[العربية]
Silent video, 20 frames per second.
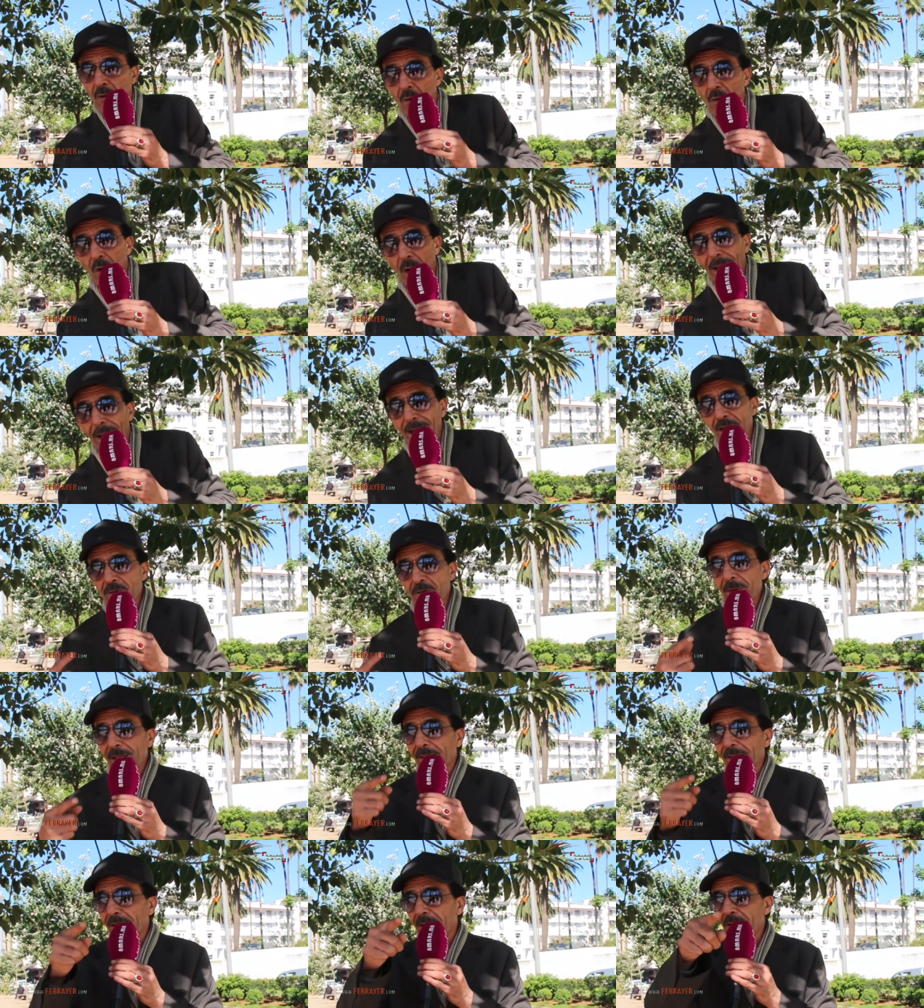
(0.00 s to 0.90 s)
وعلاش
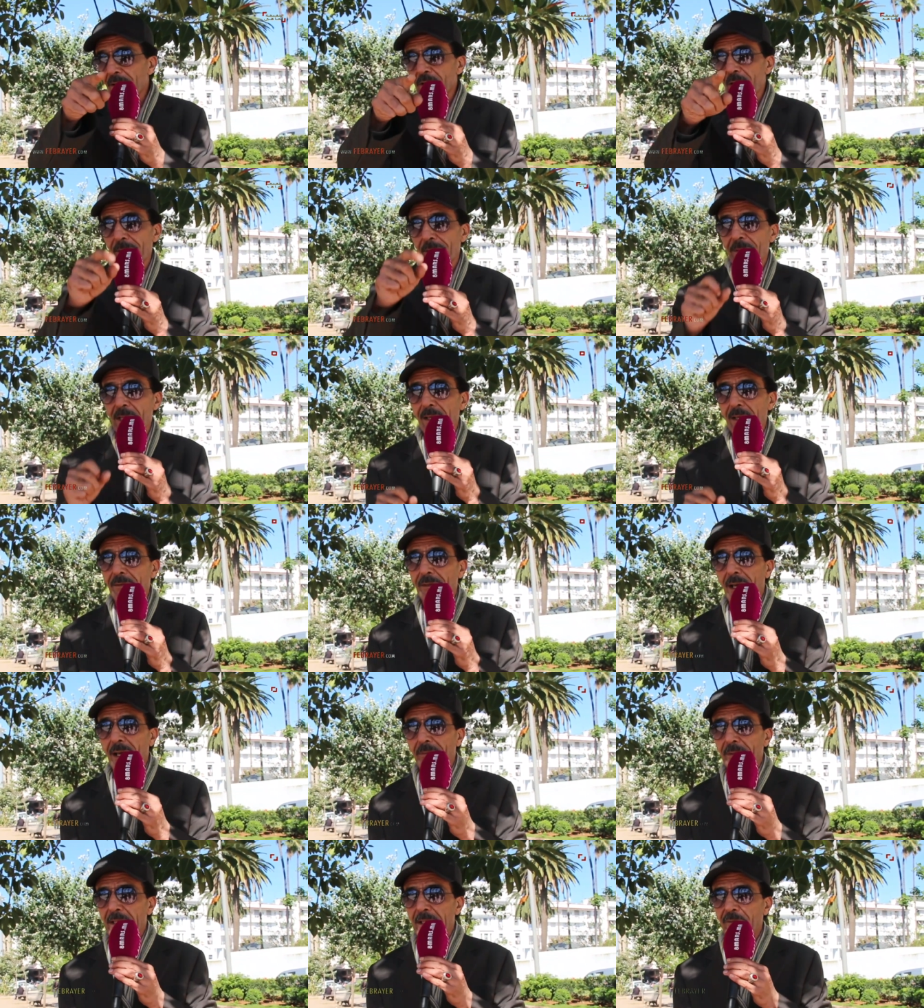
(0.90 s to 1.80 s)
ما تذكرش عبد
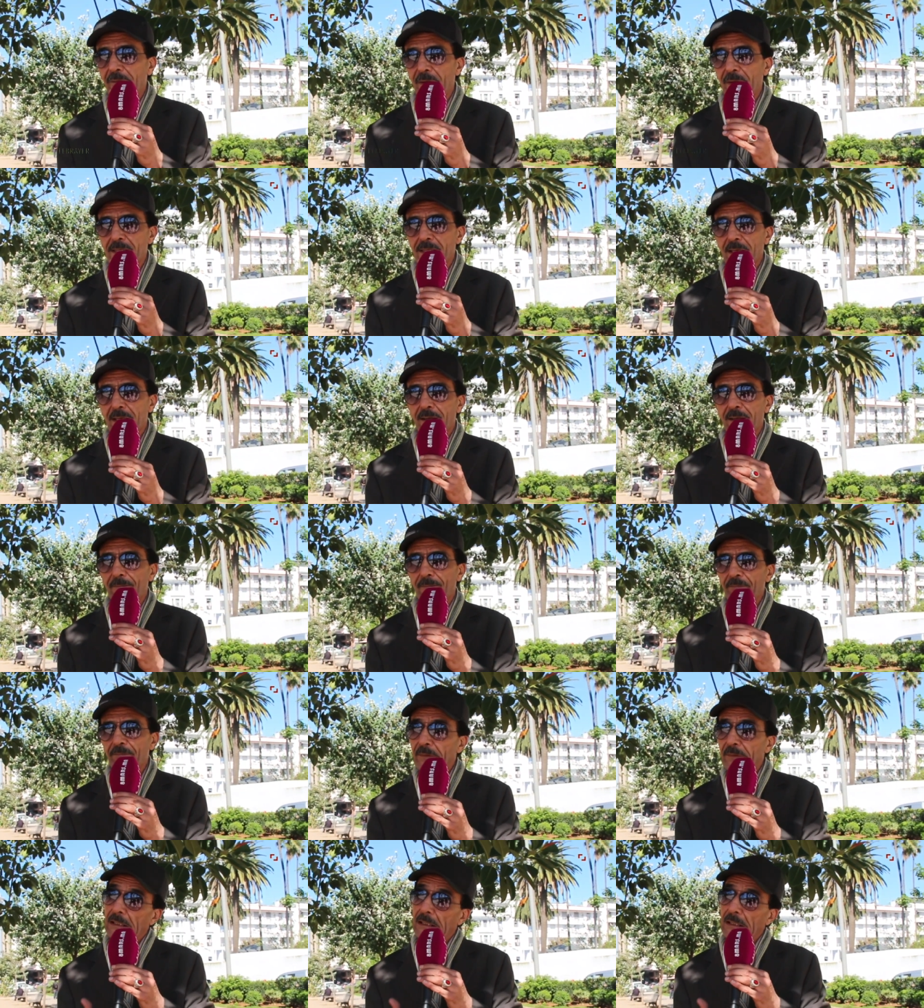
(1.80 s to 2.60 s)
اللطيف ازيكي